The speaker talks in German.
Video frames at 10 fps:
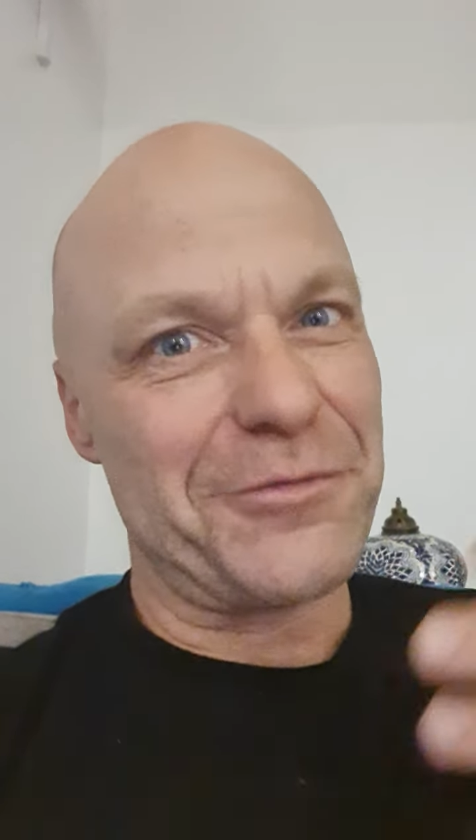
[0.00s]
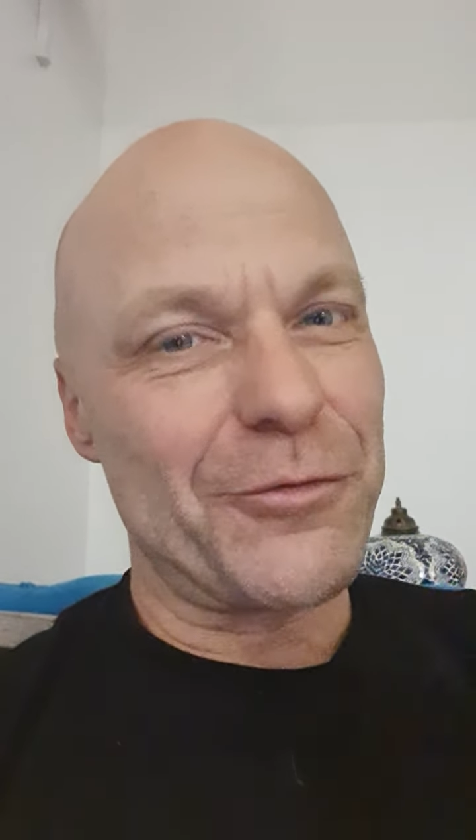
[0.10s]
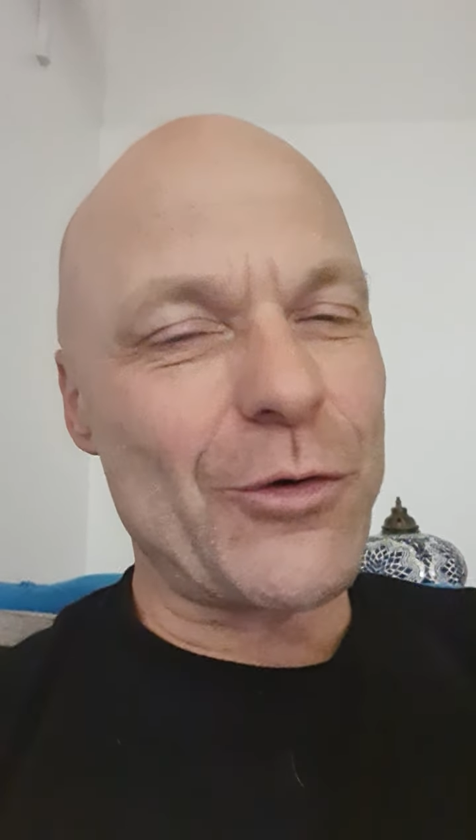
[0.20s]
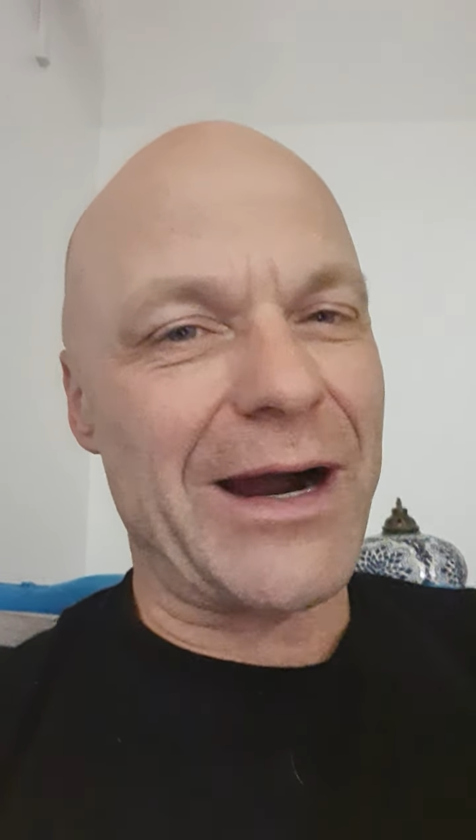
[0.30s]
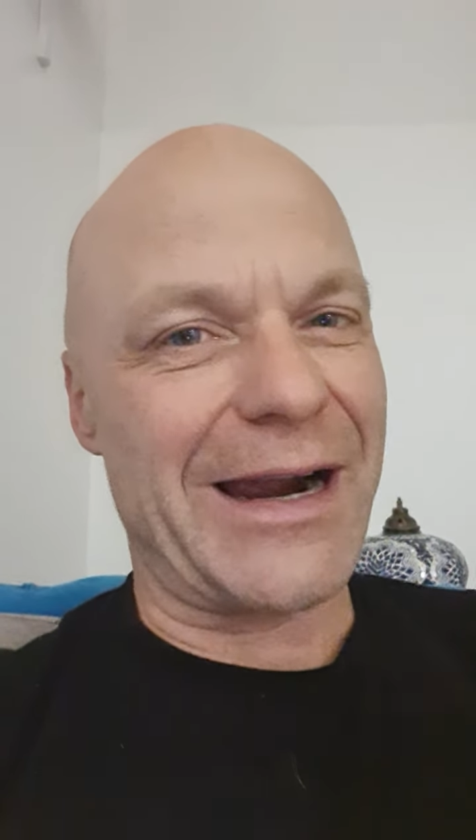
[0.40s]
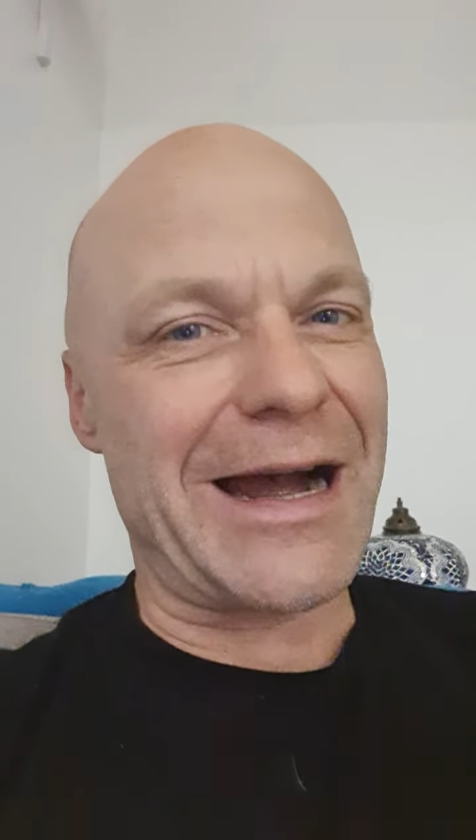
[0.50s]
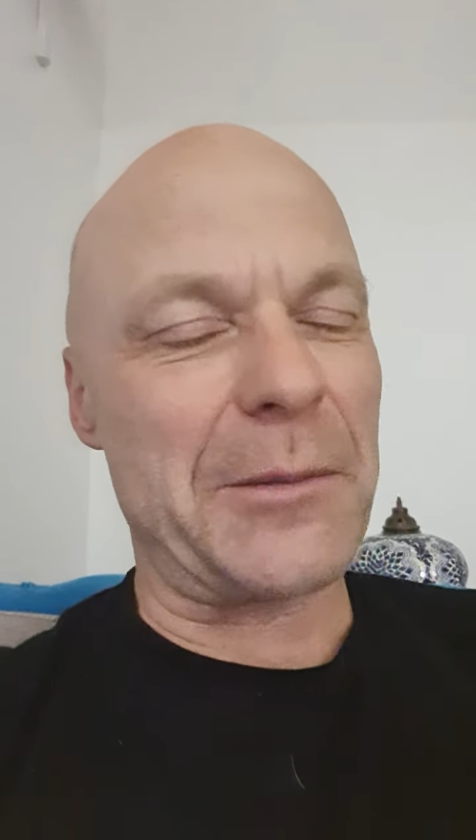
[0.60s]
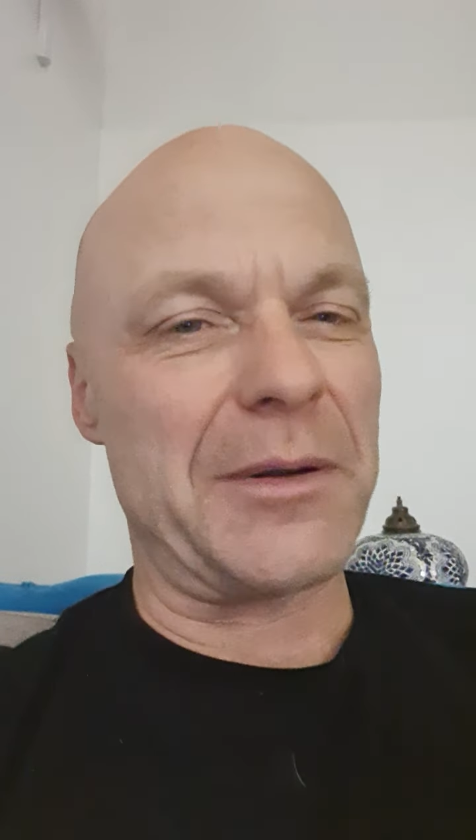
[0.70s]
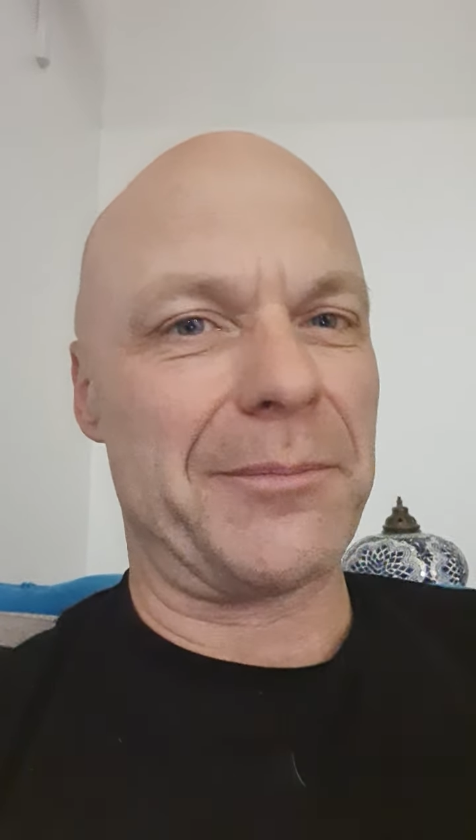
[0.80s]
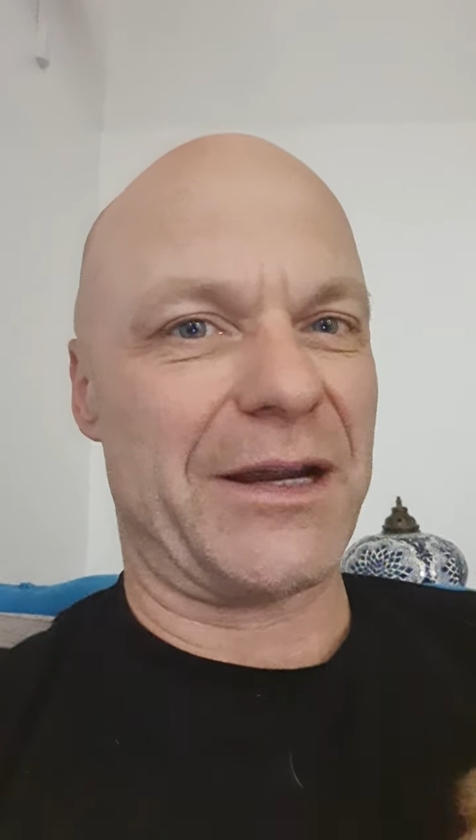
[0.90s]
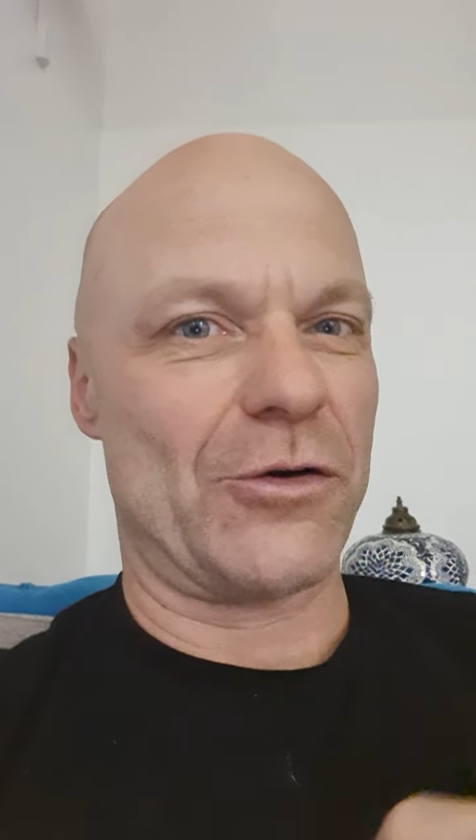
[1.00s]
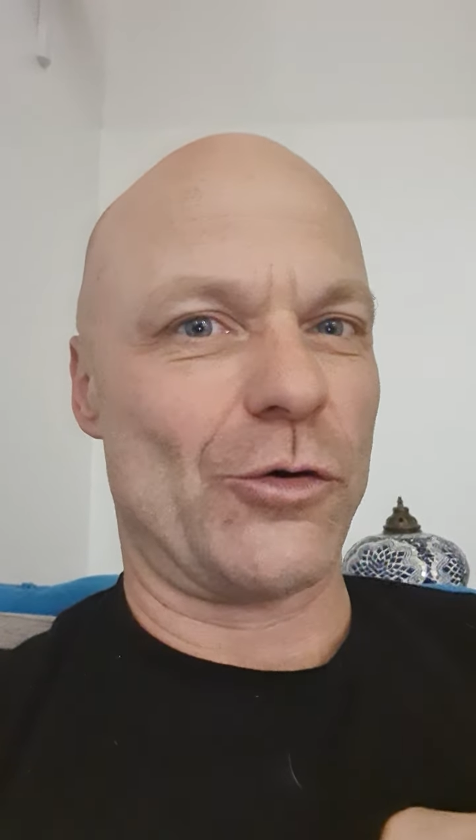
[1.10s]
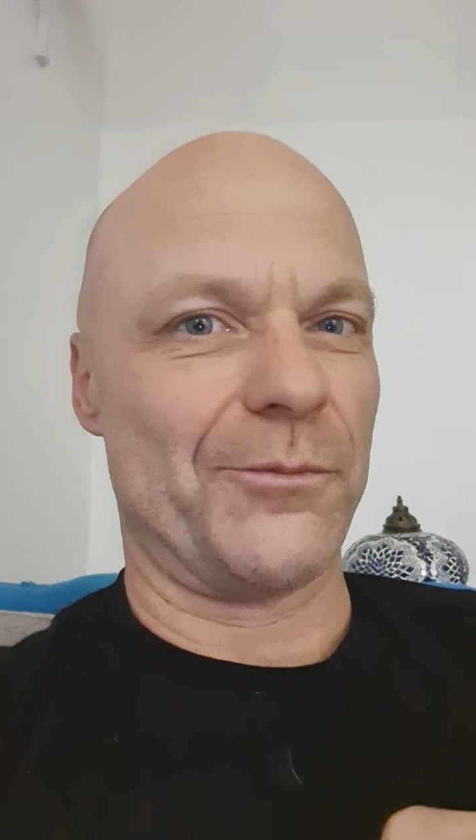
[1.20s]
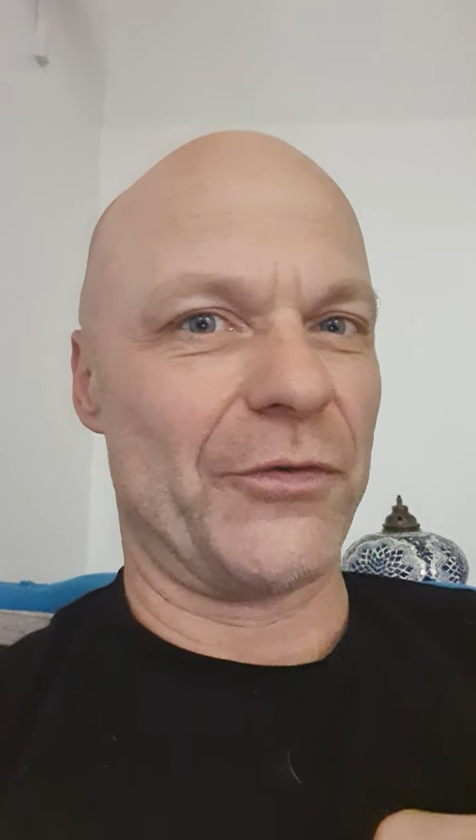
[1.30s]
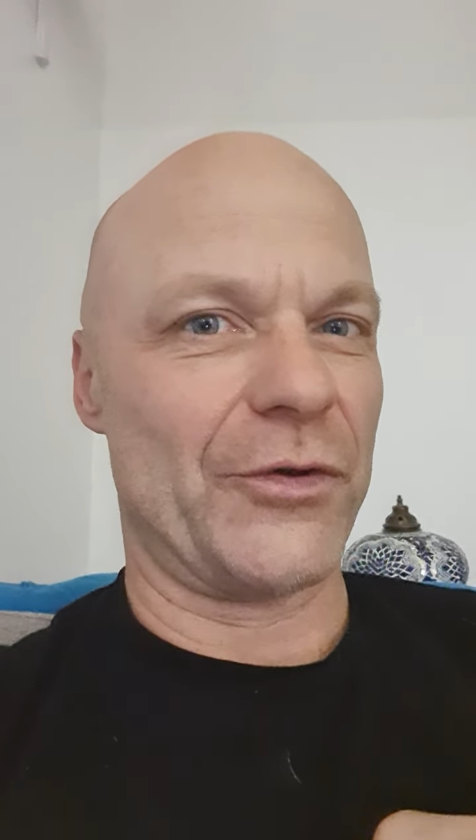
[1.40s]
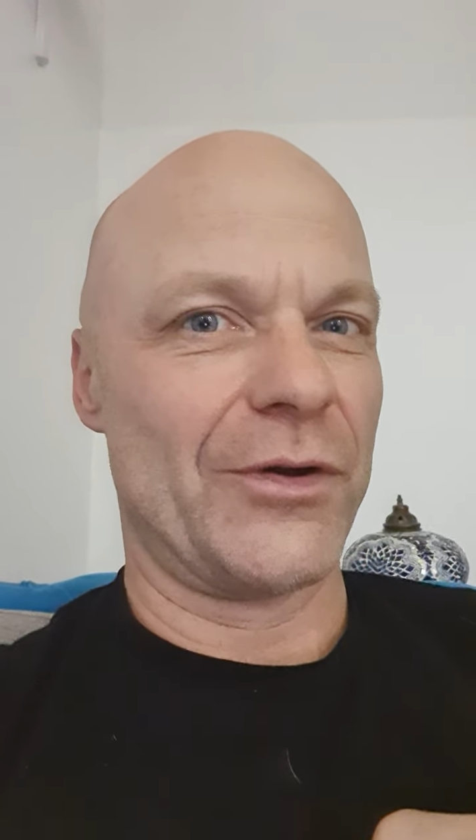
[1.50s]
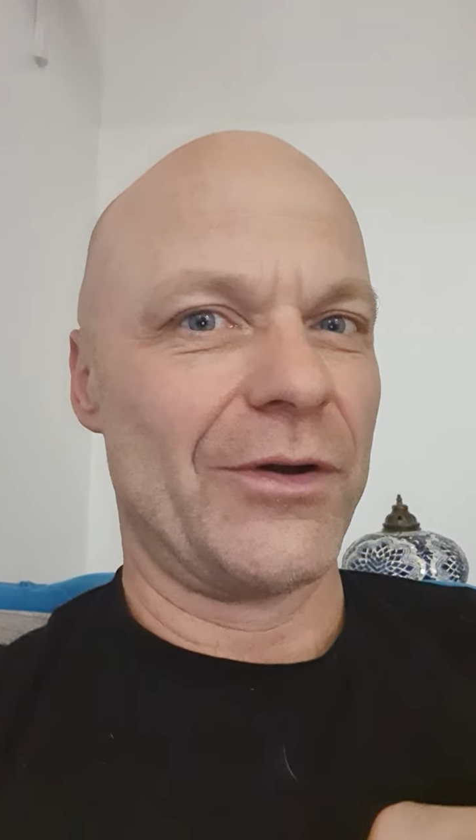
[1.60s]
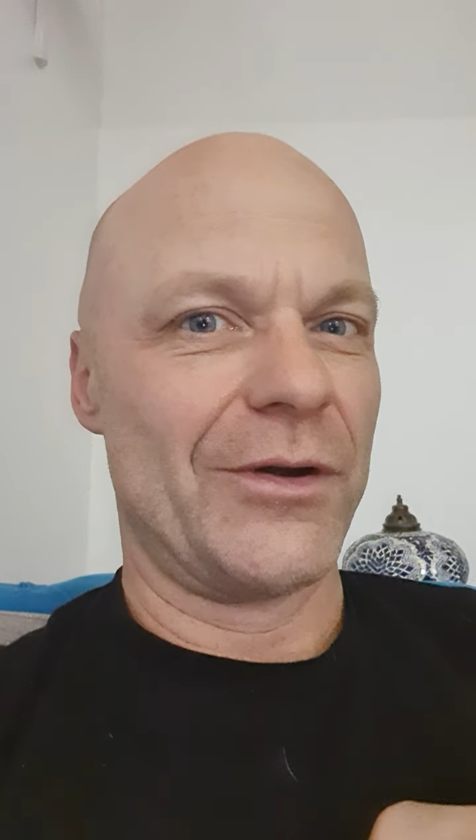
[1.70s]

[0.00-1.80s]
Vorgabe bekommt